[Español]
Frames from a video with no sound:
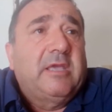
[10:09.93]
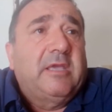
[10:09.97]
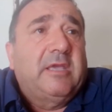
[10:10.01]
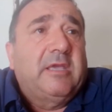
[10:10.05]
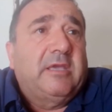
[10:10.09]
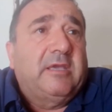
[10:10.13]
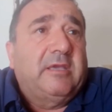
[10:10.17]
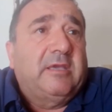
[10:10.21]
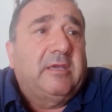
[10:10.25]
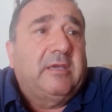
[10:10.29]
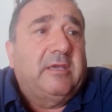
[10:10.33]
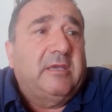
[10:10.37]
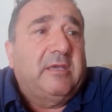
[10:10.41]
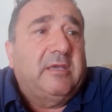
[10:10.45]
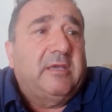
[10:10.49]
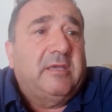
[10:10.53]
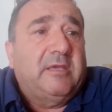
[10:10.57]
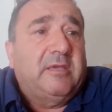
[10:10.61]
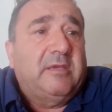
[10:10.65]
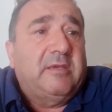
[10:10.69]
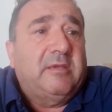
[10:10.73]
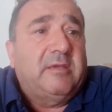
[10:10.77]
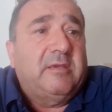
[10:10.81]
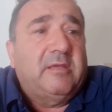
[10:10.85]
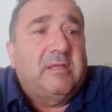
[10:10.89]

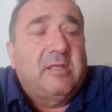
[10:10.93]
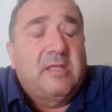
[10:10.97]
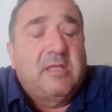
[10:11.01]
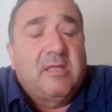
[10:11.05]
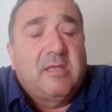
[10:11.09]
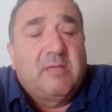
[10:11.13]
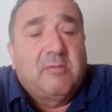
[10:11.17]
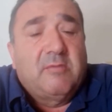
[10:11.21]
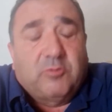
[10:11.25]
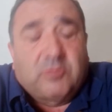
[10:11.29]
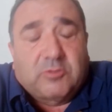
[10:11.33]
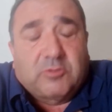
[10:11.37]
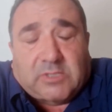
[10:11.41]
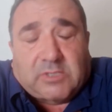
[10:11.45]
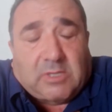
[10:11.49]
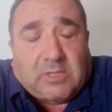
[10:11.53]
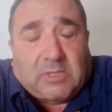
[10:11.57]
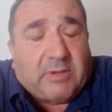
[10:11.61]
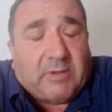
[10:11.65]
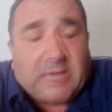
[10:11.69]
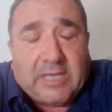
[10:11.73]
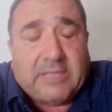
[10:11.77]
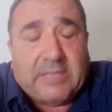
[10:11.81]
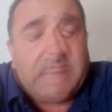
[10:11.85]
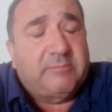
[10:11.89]
eh, pues
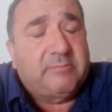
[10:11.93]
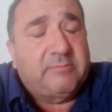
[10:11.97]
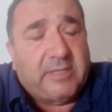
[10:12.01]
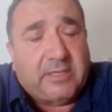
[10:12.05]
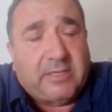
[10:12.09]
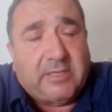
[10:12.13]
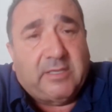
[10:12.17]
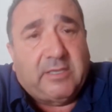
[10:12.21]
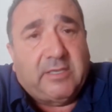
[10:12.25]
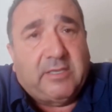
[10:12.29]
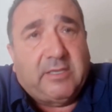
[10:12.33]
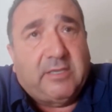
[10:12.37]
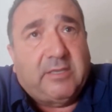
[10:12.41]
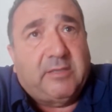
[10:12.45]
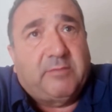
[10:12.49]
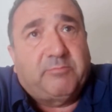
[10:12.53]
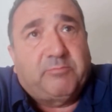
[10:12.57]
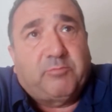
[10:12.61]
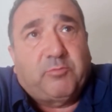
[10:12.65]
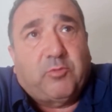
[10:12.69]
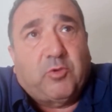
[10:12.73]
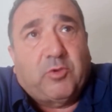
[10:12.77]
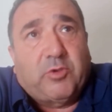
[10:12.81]
trabajar eh,